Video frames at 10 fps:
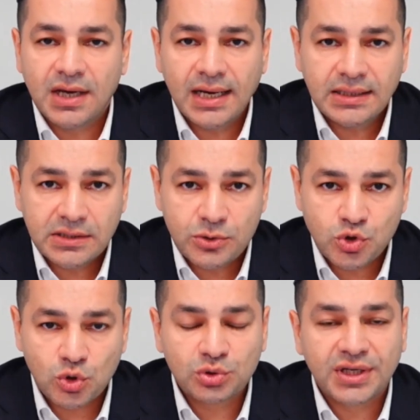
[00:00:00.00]
Rally'nin
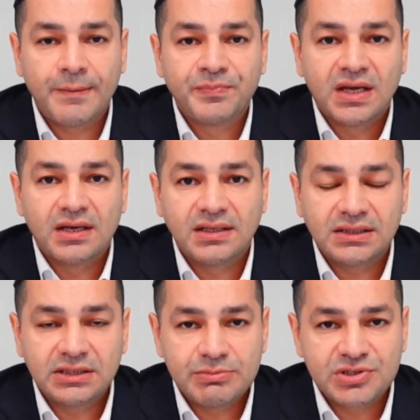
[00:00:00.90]
çoğu da e,
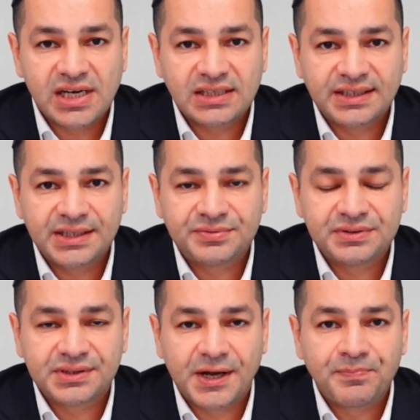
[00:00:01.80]
yatırımcılar
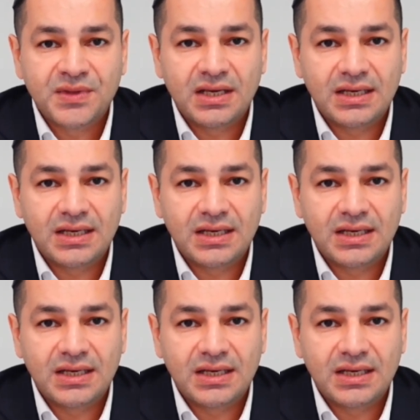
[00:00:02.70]
tarafında